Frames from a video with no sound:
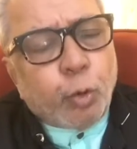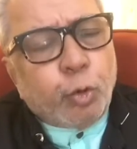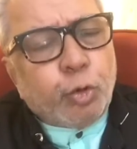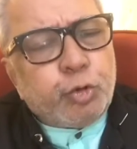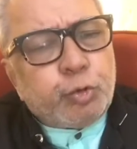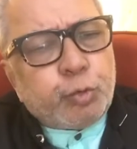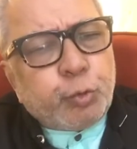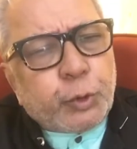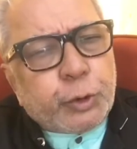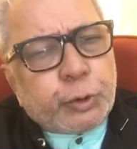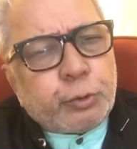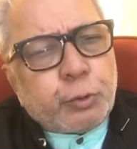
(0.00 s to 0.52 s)

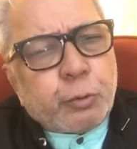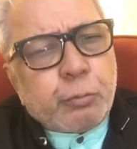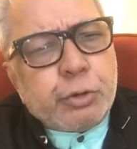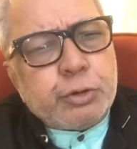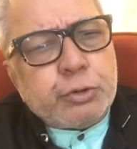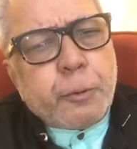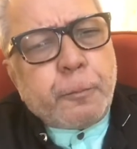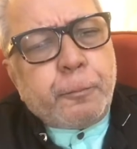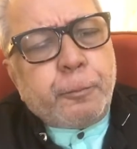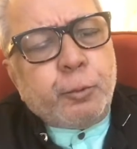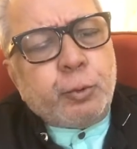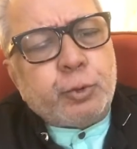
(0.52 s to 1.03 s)
उस वक्त तुम्हें
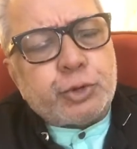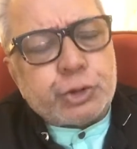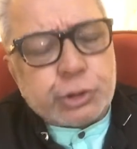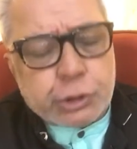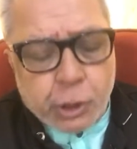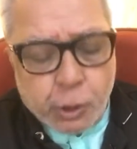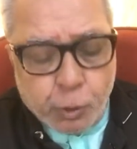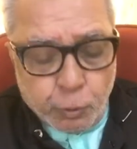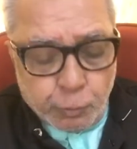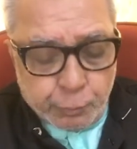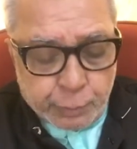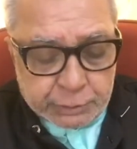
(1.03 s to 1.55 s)
जो
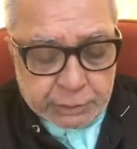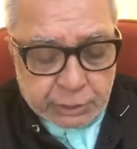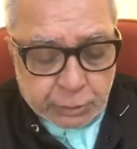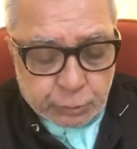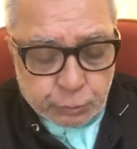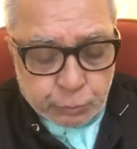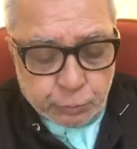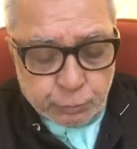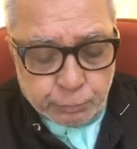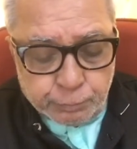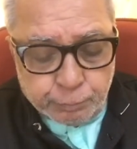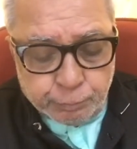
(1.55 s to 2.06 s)
पूछना हो बता
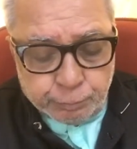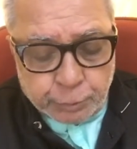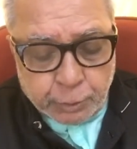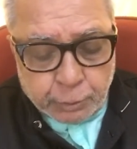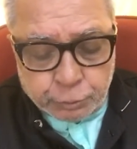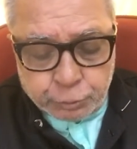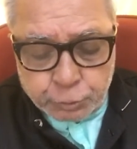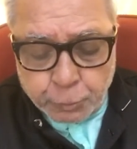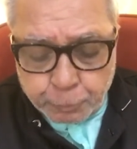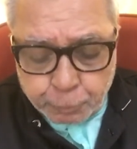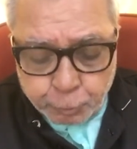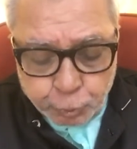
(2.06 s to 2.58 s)
दूँ
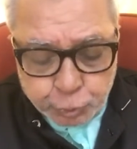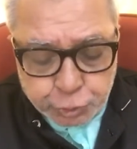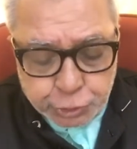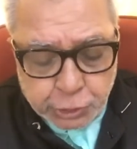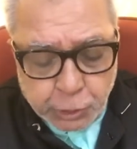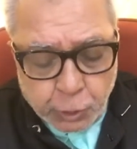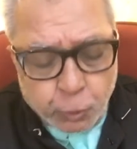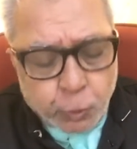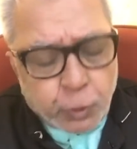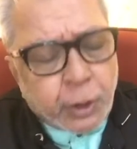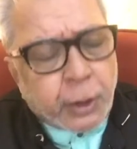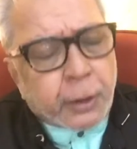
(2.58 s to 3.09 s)
जो
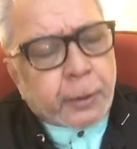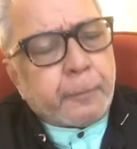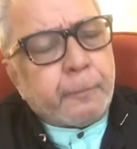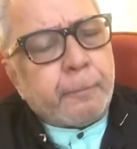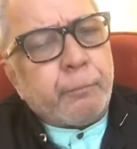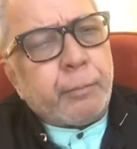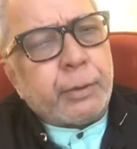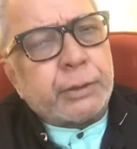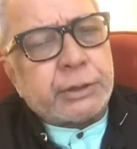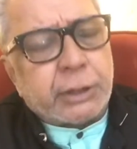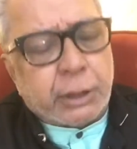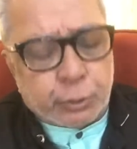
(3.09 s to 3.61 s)
पूछना होगा
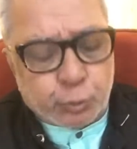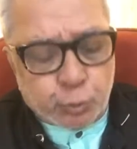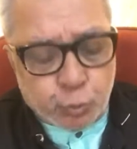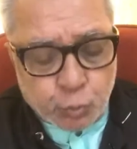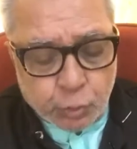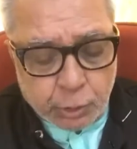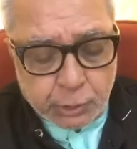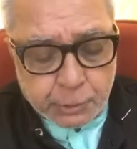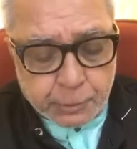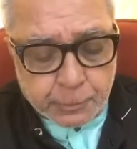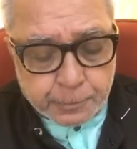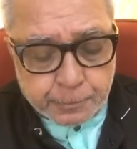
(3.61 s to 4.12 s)
बता
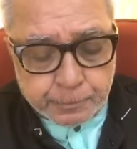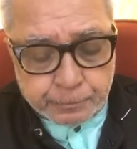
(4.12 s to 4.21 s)
दूँगा